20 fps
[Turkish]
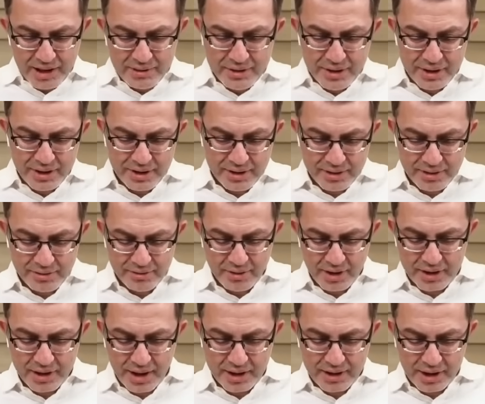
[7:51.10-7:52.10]
Alevi
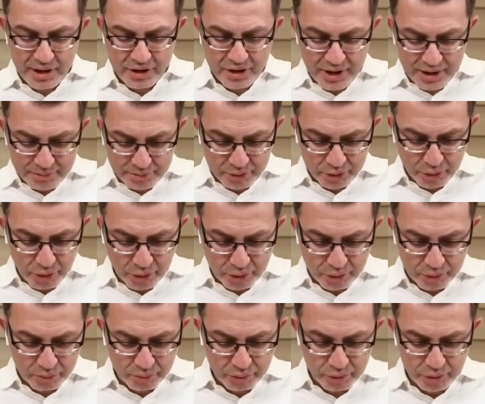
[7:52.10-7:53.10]
vatandaşlarımız
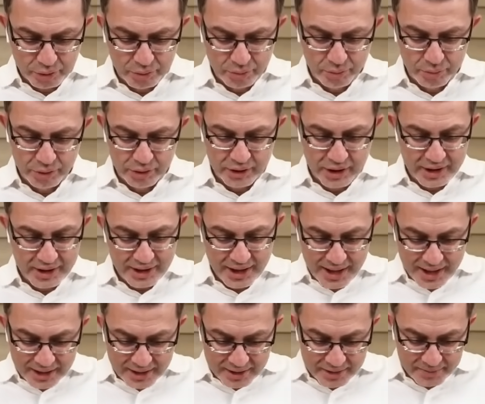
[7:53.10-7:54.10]
görsün bu, bunları
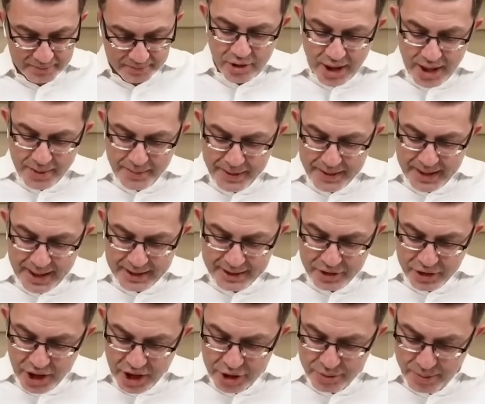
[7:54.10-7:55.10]
yani.
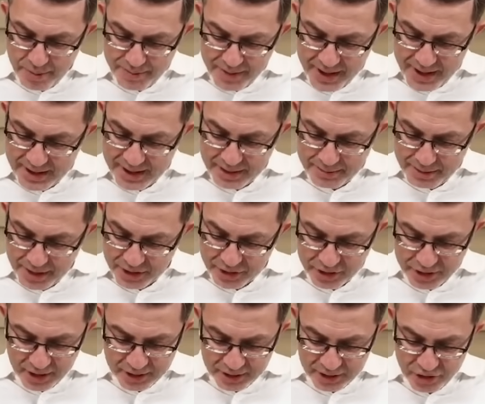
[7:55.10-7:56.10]
CHP'den Çeşme Belediye
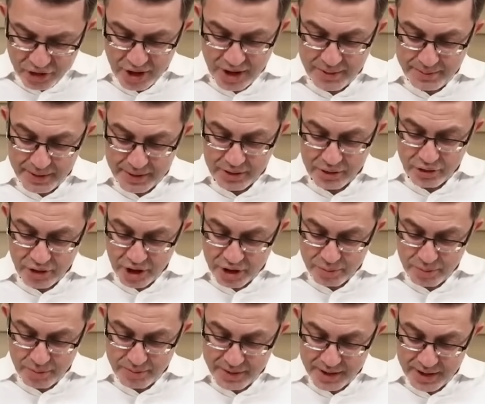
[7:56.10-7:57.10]
Başkanı, CHP'nin
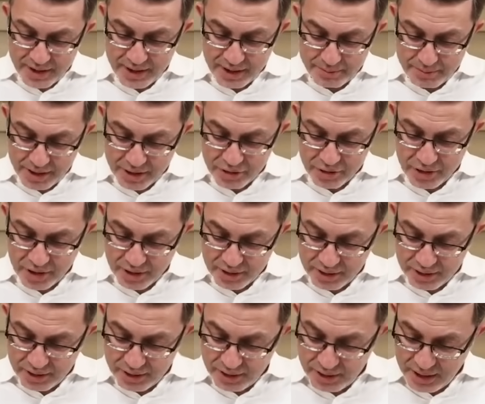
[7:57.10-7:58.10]
Çeşme Belediye
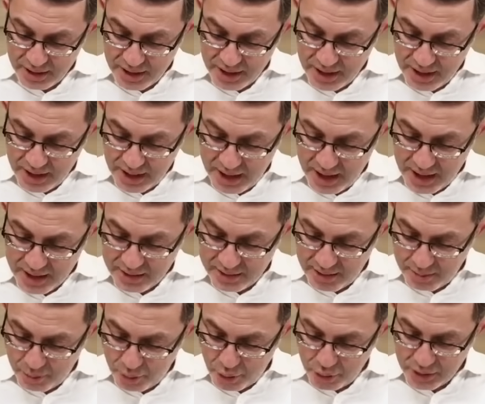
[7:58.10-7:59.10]
Başkanı
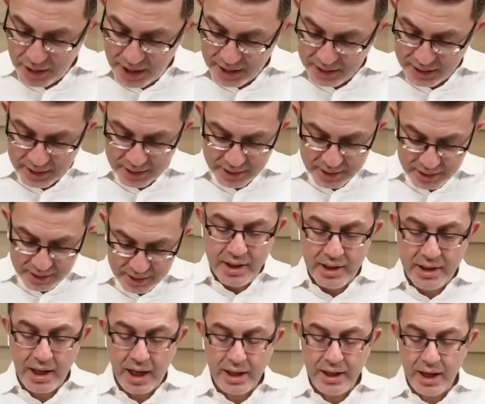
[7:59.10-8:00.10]
Ekrem Onan,
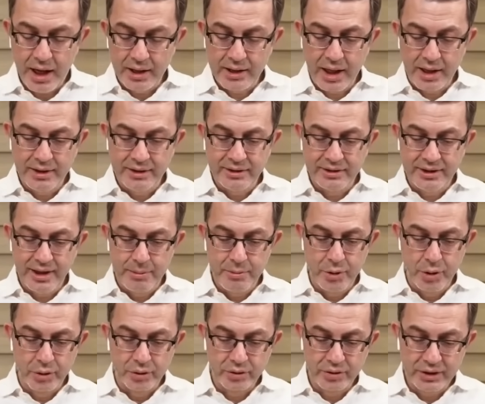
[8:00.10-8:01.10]
İtel aday
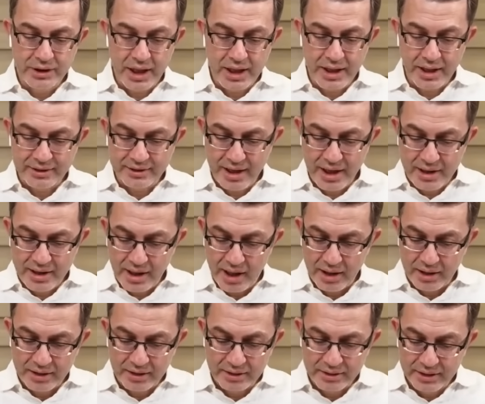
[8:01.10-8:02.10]
istemiyoruz diye kazan
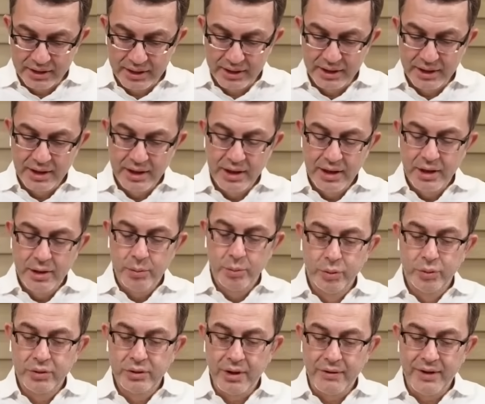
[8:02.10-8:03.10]
kaldırdı.
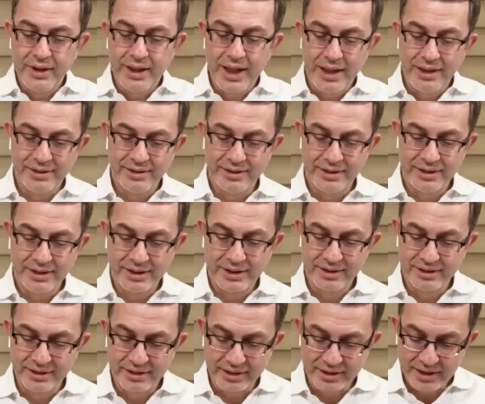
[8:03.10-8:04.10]
Mustafa Denizli'nin
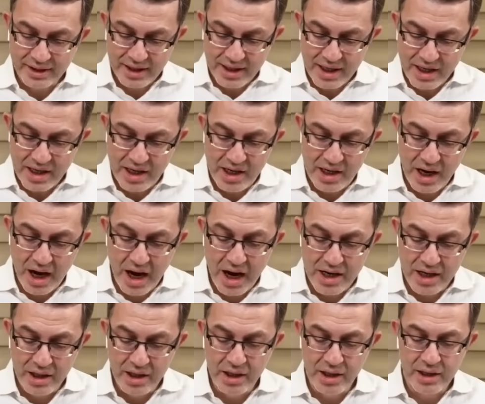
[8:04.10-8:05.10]
kızı
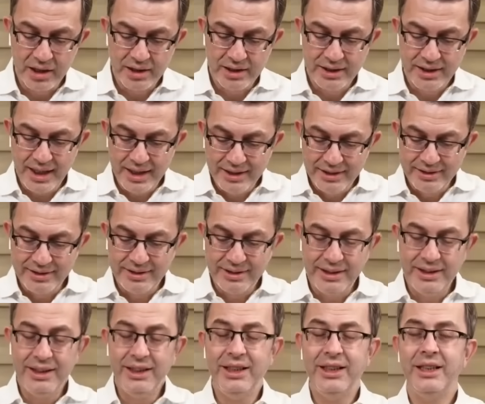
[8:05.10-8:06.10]
Lal
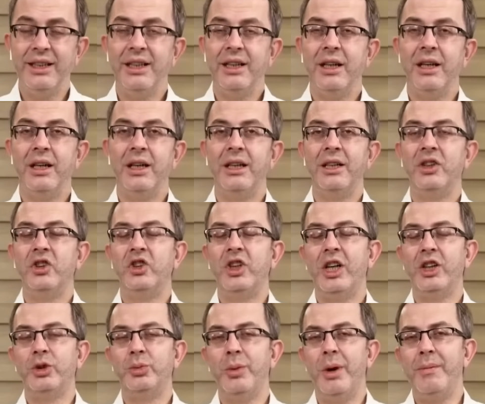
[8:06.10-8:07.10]
Denizli'yi
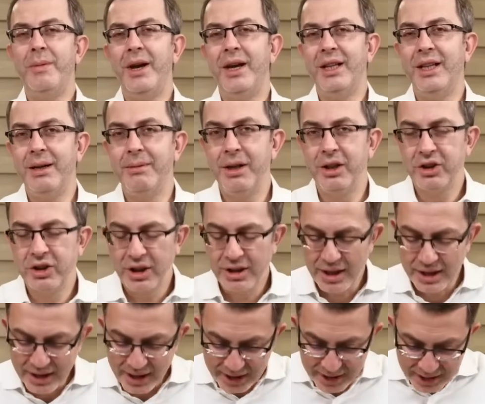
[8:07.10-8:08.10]
Çeşme Belediye
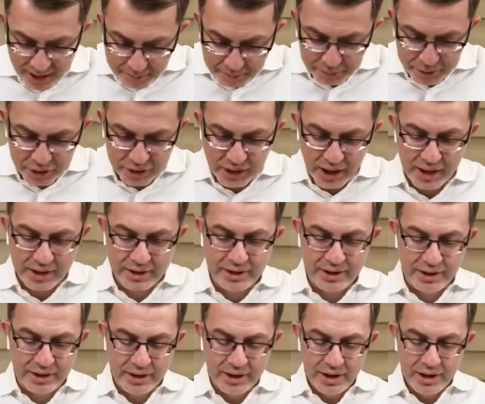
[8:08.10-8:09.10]
Başkanı adayı
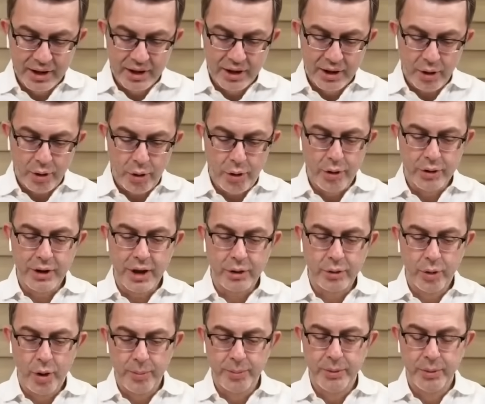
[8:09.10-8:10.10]
yapmışlardı. O
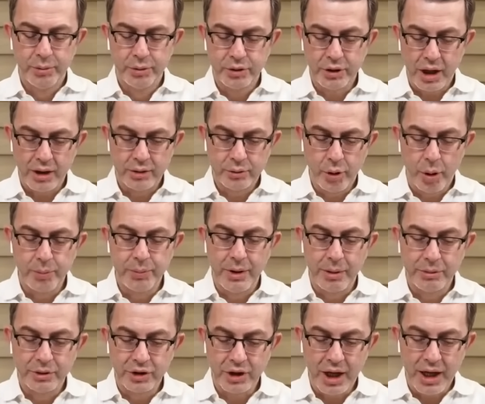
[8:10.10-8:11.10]
da toplamış,
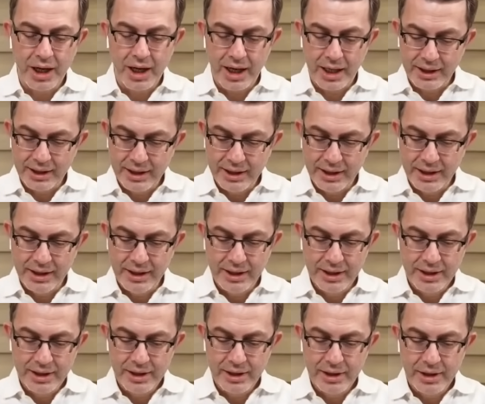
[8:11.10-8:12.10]
toplamış
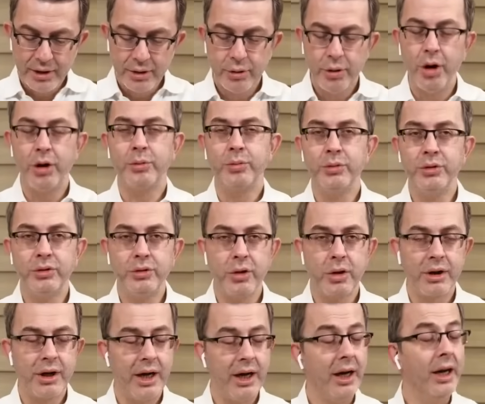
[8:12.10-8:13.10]
ahaliyi dökmüş
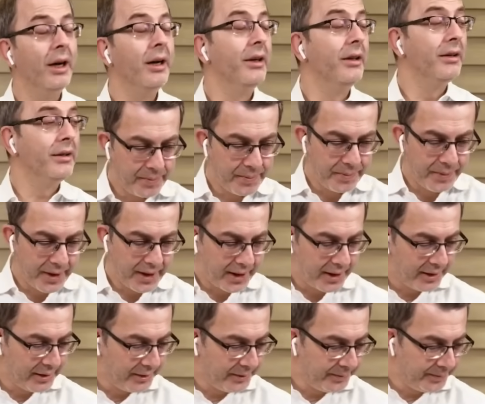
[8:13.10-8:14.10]
sokağa.
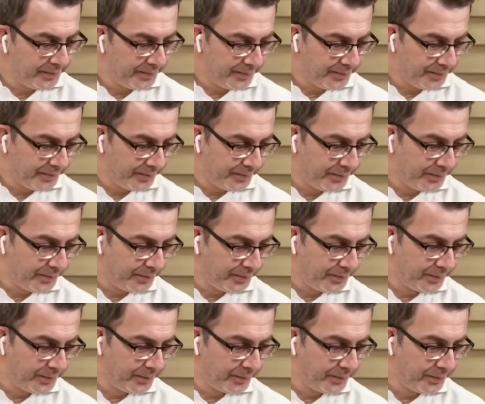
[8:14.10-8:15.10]
Bu bir
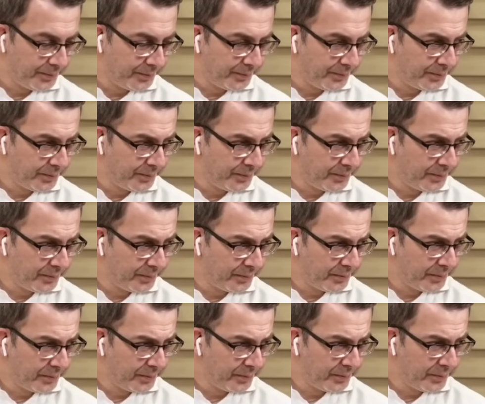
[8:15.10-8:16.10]
yanlıştır.
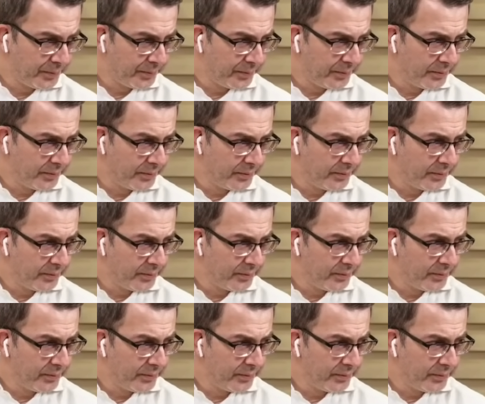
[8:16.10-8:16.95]
Çeşme.